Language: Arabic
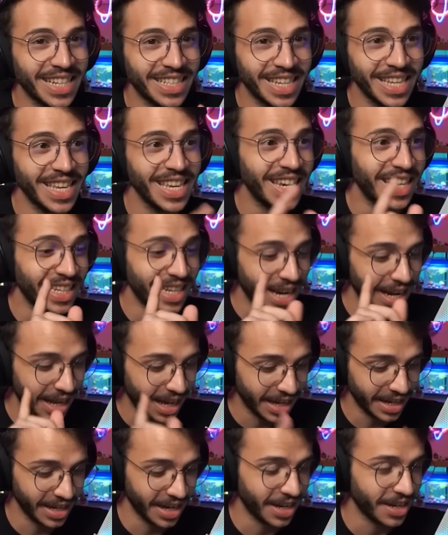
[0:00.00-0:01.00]
أشيك على
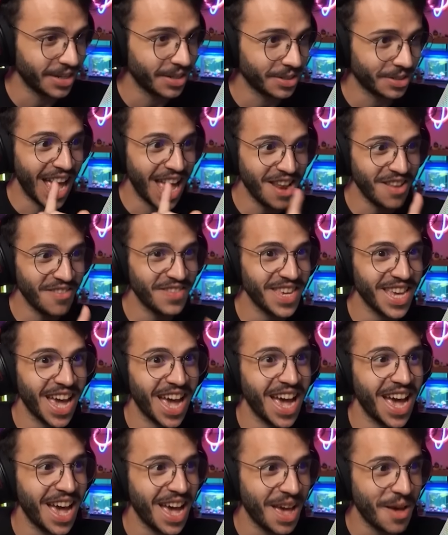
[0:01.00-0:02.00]
القرية هل
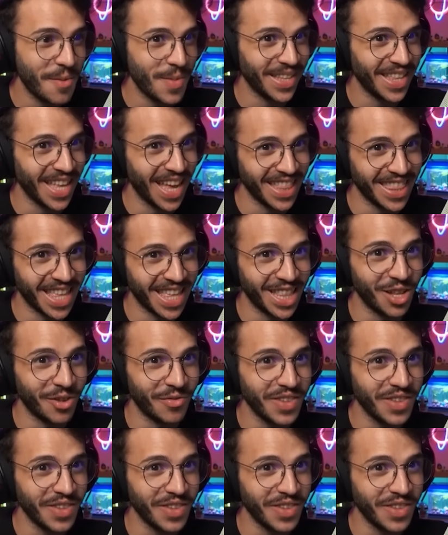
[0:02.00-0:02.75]
فيها بيت حداد لو